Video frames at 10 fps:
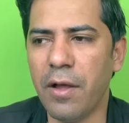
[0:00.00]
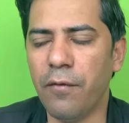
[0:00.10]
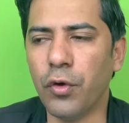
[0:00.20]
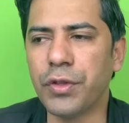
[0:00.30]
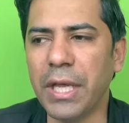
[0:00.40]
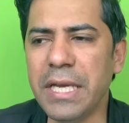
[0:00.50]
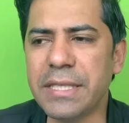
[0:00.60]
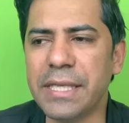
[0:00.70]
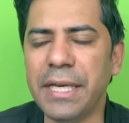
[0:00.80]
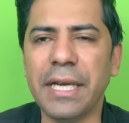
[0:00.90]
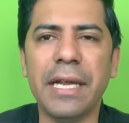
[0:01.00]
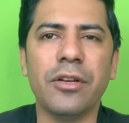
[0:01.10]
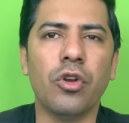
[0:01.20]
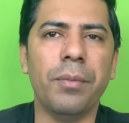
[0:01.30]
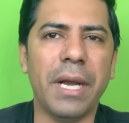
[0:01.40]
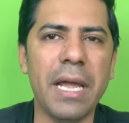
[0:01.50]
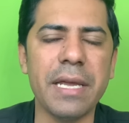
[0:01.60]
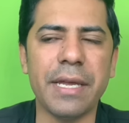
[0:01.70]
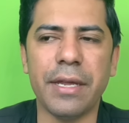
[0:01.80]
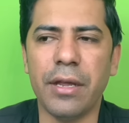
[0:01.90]
वो तेईस सीटें इनको
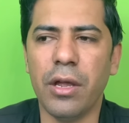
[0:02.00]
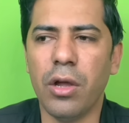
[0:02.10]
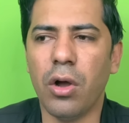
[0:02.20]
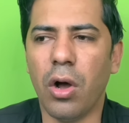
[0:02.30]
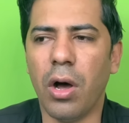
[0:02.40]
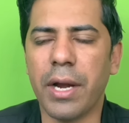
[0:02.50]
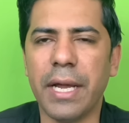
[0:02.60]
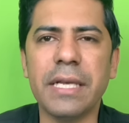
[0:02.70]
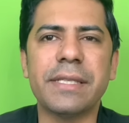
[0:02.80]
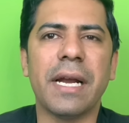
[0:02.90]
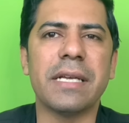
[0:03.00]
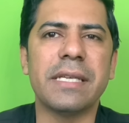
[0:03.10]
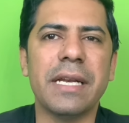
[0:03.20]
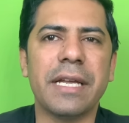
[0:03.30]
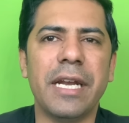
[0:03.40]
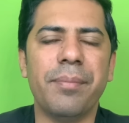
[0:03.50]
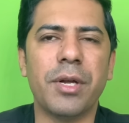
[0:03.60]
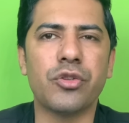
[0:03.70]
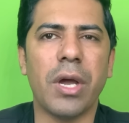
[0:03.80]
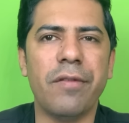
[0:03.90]
मिलेंगी और इस तरह से इनका
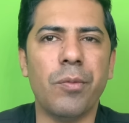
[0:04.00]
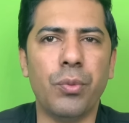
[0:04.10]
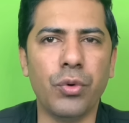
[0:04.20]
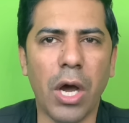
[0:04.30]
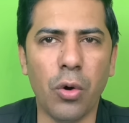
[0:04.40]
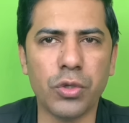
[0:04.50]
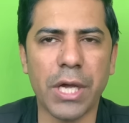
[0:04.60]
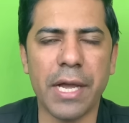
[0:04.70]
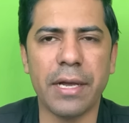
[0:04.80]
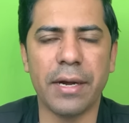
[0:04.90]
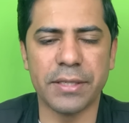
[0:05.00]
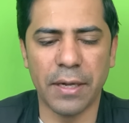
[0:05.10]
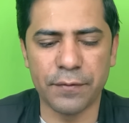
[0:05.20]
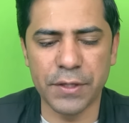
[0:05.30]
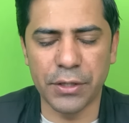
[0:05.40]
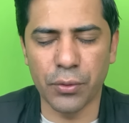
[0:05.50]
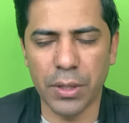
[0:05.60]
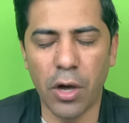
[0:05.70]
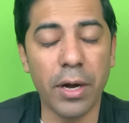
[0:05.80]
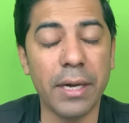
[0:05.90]
नंबर जो है वो पूरा हो जाएगा रिजर्व सीटों
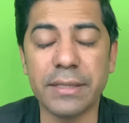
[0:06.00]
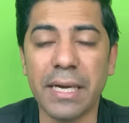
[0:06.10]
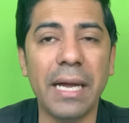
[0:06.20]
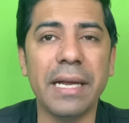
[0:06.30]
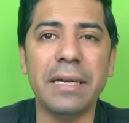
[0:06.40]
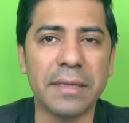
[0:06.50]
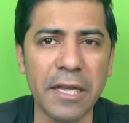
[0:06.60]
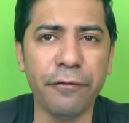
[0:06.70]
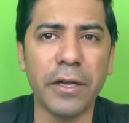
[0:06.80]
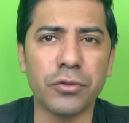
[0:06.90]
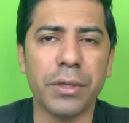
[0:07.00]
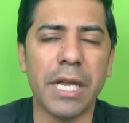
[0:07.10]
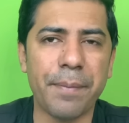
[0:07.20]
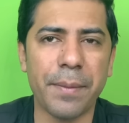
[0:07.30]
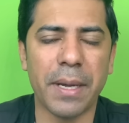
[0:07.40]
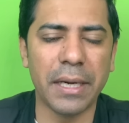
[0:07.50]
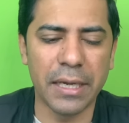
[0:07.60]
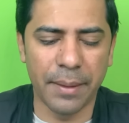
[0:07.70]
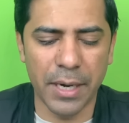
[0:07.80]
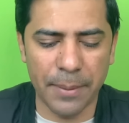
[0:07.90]
का और ज़रा एक लतीफ़ा सुनिए फिर मैं अगली
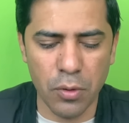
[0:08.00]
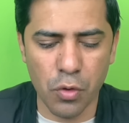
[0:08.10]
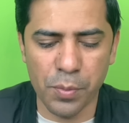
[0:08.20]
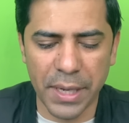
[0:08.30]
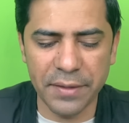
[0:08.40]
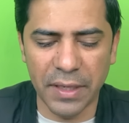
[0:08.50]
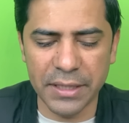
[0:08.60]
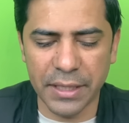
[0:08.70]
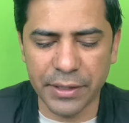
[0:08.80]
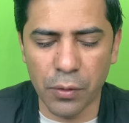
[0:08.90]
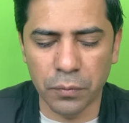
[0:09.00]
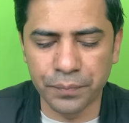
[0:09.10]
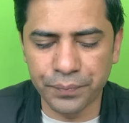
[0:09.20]
खबर आपको कुर्बानी वाली देता हूँ